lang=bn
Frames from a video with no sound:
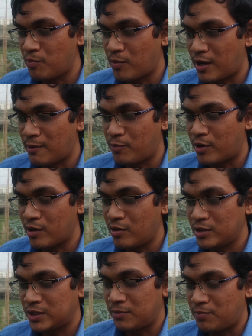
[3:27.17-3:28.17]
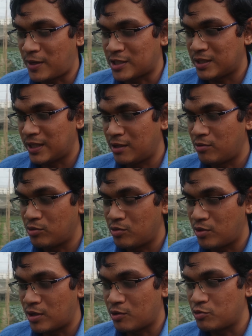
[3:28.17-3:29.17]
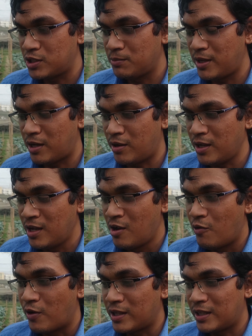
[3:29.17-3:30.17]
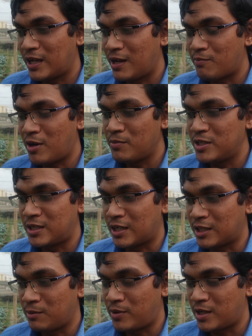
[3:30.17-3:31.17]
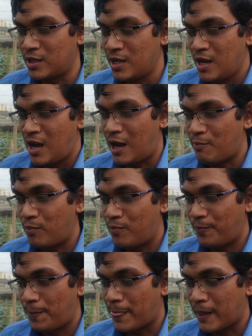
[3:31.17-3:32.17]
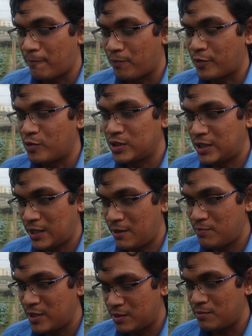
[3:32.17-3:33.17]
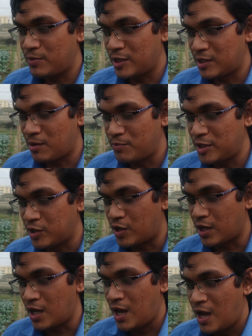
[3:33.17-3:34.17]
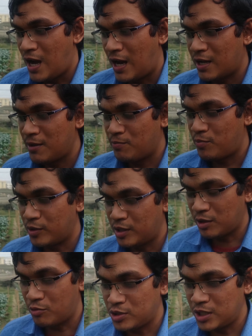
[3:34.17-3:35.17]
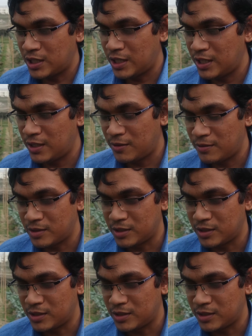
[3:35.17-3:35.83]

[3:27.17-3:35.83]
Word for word: রিমুভ করার পরেও আবার নতুন করে নতুন করে কুশি বের হয় ওখান থেকে আমরা বীজ রাখতে পারি কুশি কুশি থেকে বীজ রাখা যায় বীজ বীজ হয় আর প্রতি কুশিতে